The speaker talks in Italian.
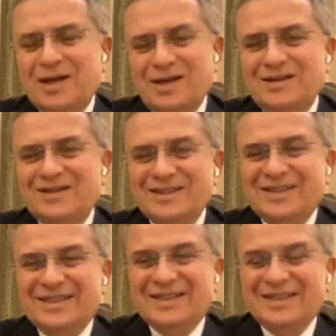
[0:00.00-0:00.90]

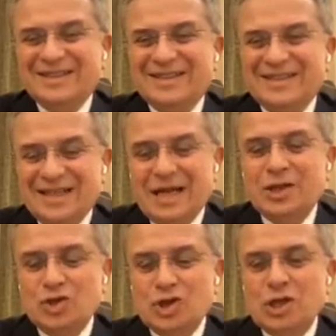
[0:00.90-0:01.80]
ovviamente.
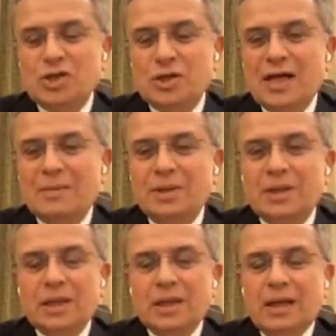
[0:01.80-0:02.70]
Antigenici
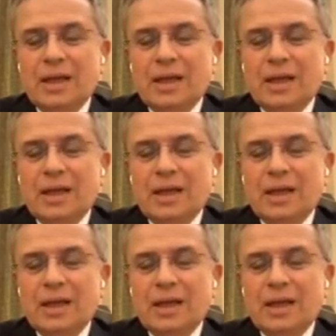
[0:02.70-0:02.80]
rapidi.